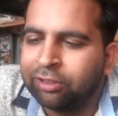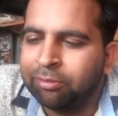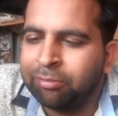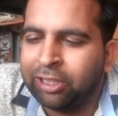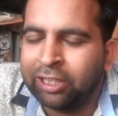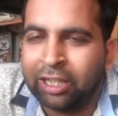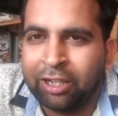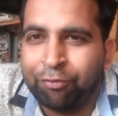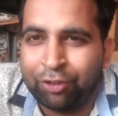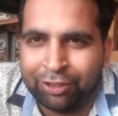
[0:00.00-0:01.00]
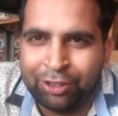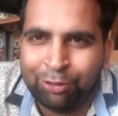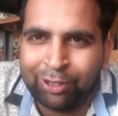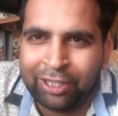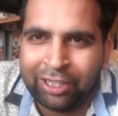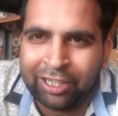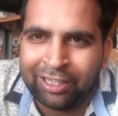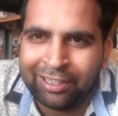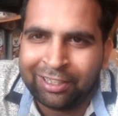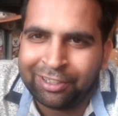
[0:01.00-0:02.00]
तो मेरा फर्स्ट यू एन ए
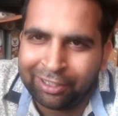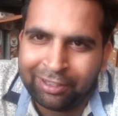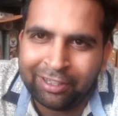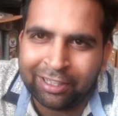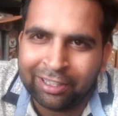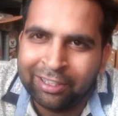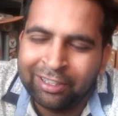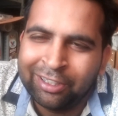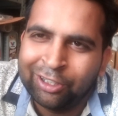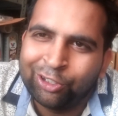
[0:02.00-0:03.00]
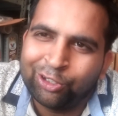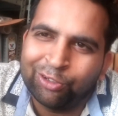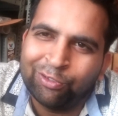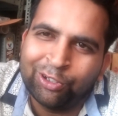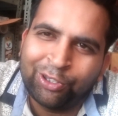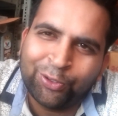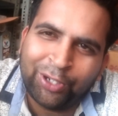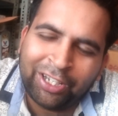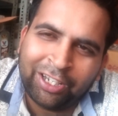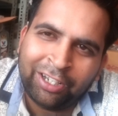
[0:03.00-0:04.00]
आने के चांसेस है तो वो
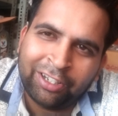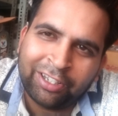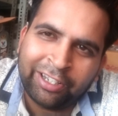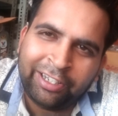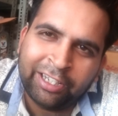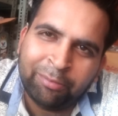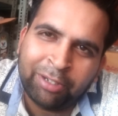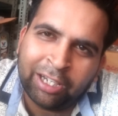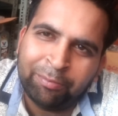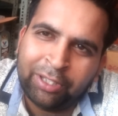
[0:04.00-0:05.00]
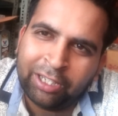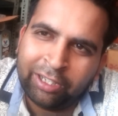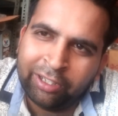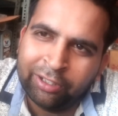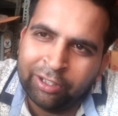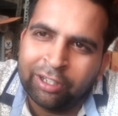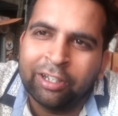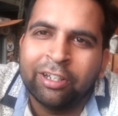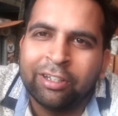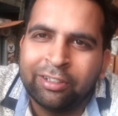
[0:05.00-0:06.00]
यू एन ए के लिए मैं आपसे
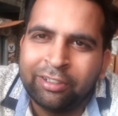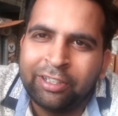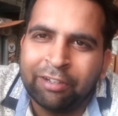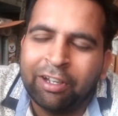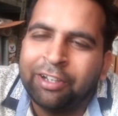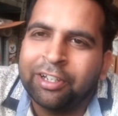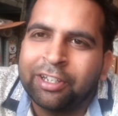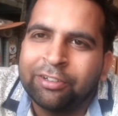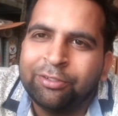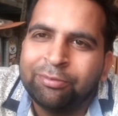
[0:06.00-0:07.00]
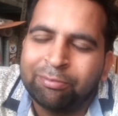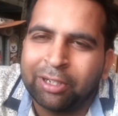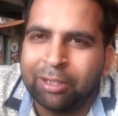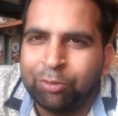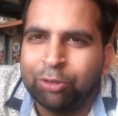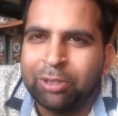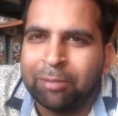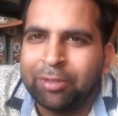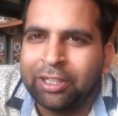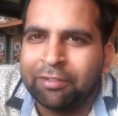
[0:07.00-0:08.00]
सवाल चाहता हूँ मतलब जो भी
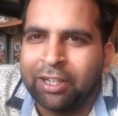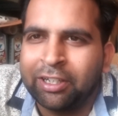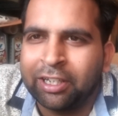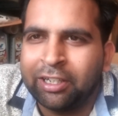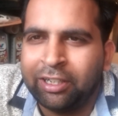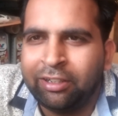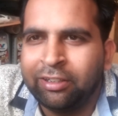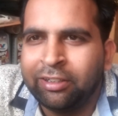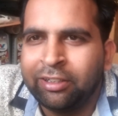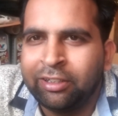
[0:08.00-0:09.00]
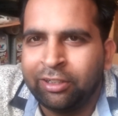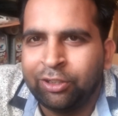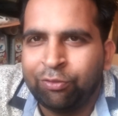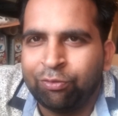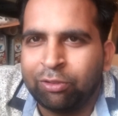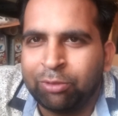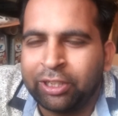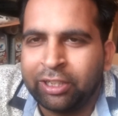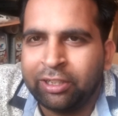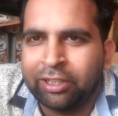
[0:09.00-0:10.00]
आपके सवाल रहे थे वो
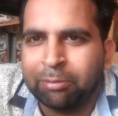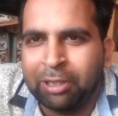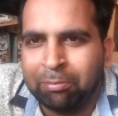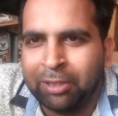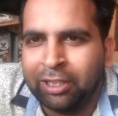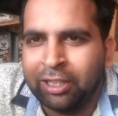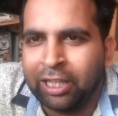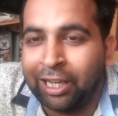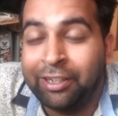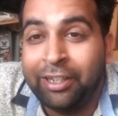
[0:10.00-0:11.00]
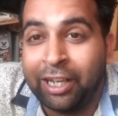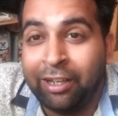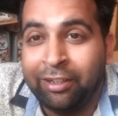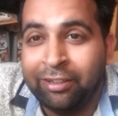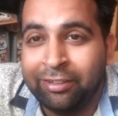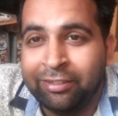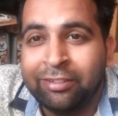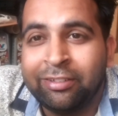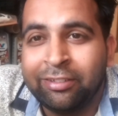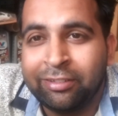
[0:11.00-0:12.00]
मुझे कमेंट में हैश टैग
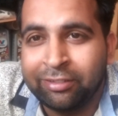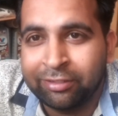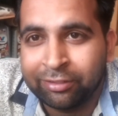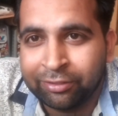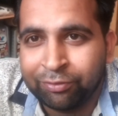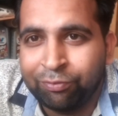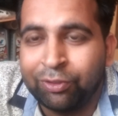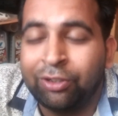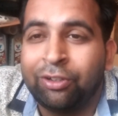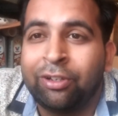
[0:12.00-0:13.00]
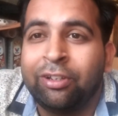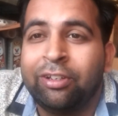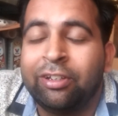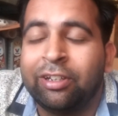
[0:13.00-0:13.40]
फॉर